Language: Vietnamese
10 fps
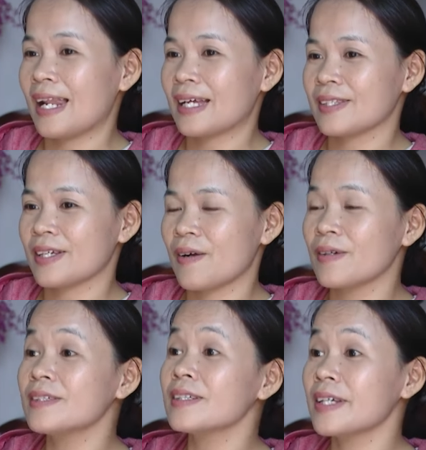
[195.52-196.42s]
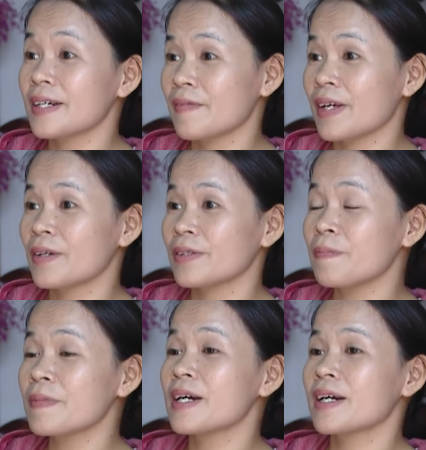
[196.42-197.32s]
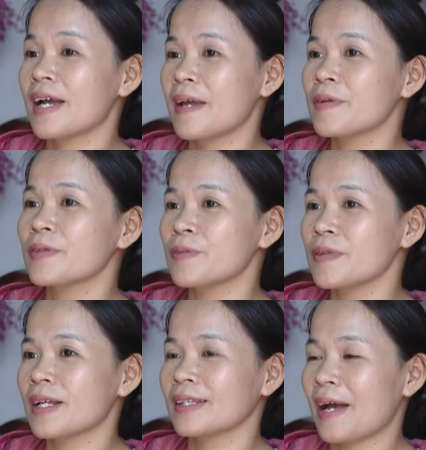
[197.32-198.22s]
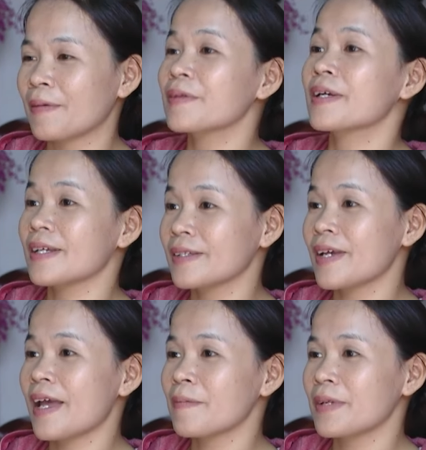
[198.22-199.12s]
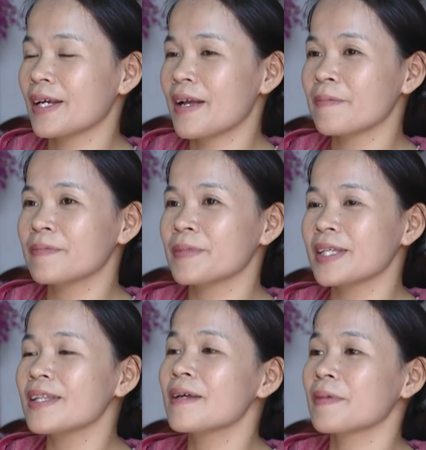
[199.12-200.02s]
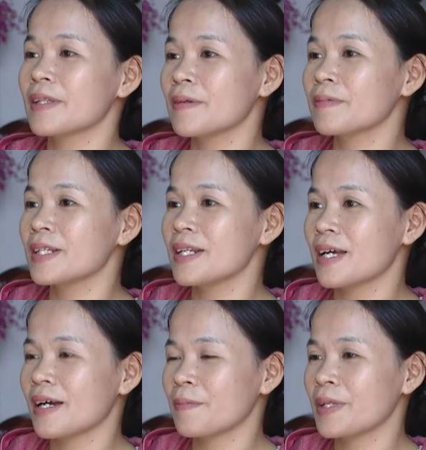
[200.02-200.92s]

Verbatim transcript: là sẽ có hướng dẫn và giúp đỡ em, nói chung là tạo điều kiện cho em để em biết thêm cái thông tin là